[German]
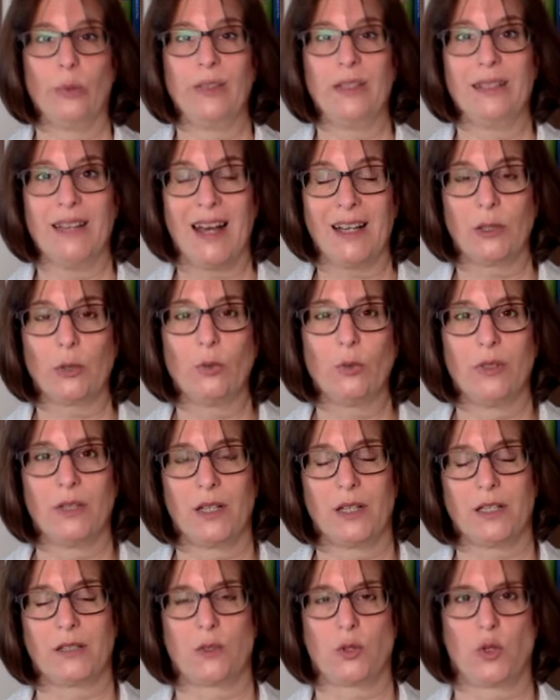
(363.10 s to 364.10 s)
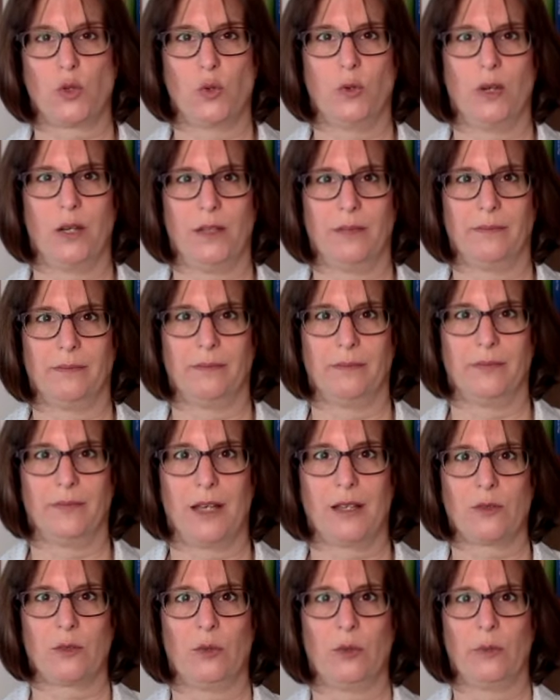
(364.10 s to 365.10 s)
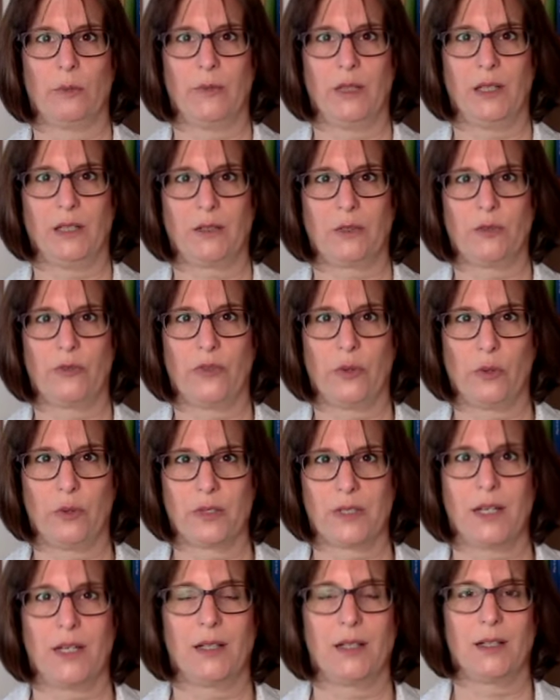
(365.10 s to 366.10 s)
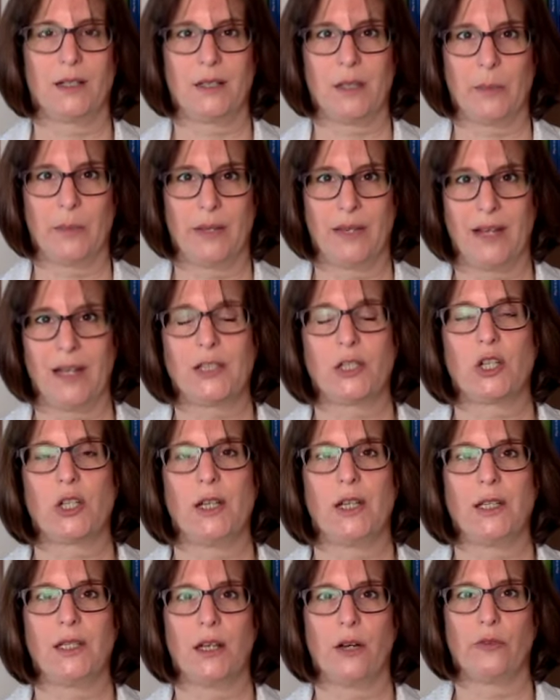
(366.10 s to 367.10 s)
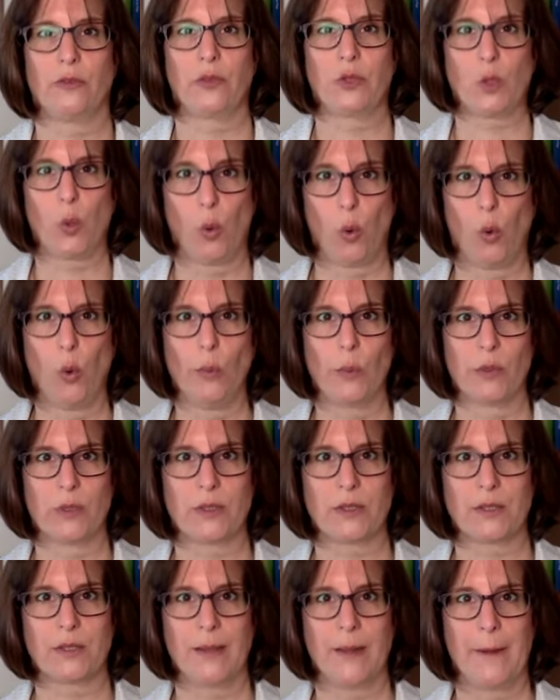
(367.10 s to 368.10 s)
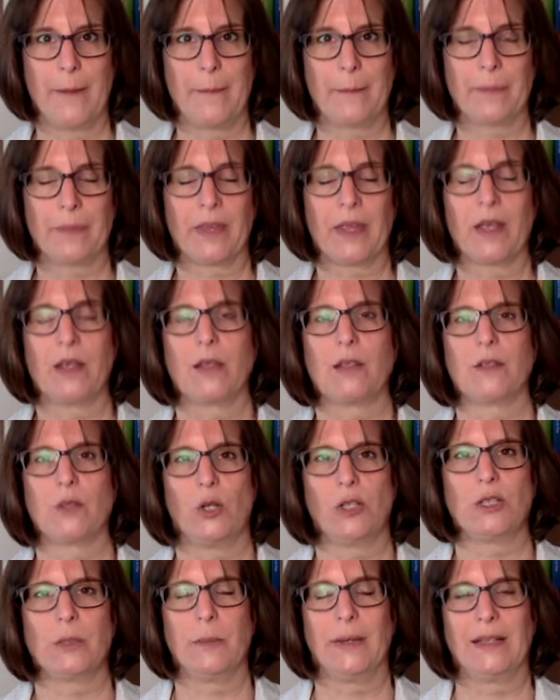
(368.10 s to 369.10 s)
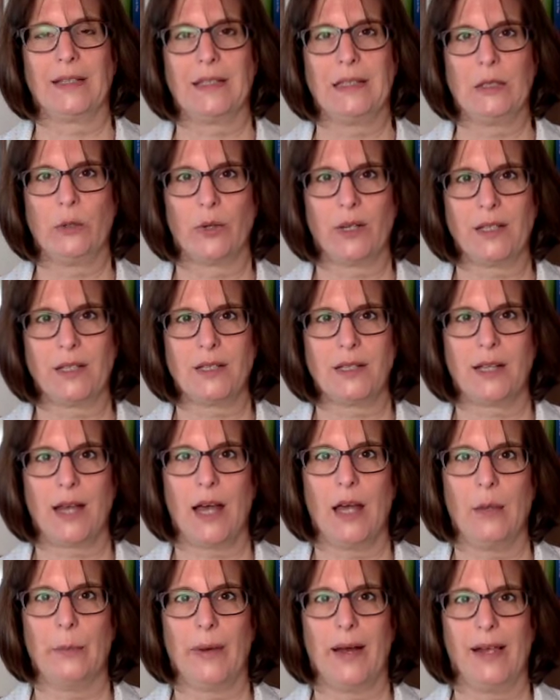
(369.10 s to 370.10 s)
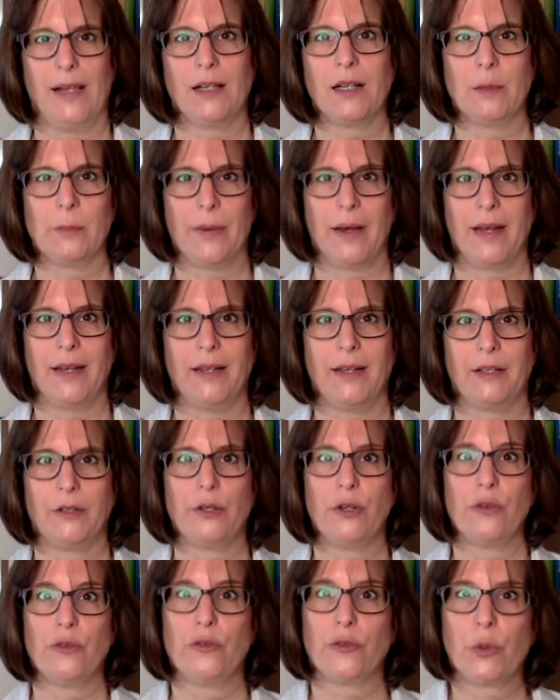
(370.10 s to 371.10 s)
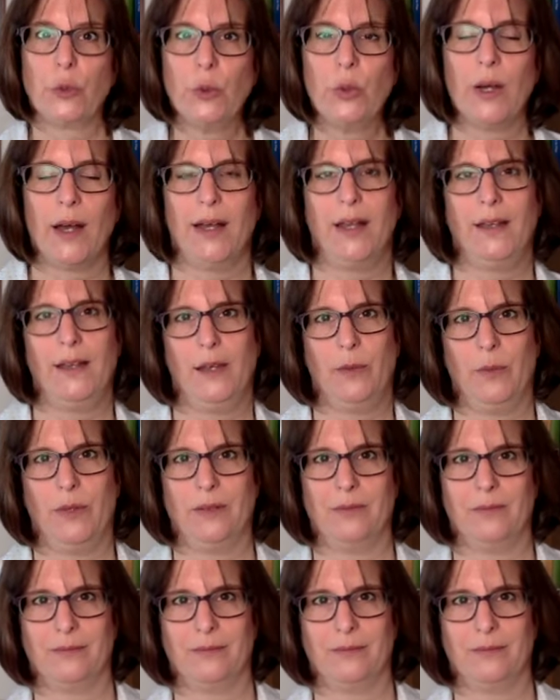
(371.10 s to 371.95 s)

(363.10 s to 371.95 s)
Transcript: die Nachtruhe nicht zu stören, also um nicht zu verursachen, dass jemand nachts ständig aufs Klo muss, sollte man Diuretika im Allgemeinen früh einnehmen.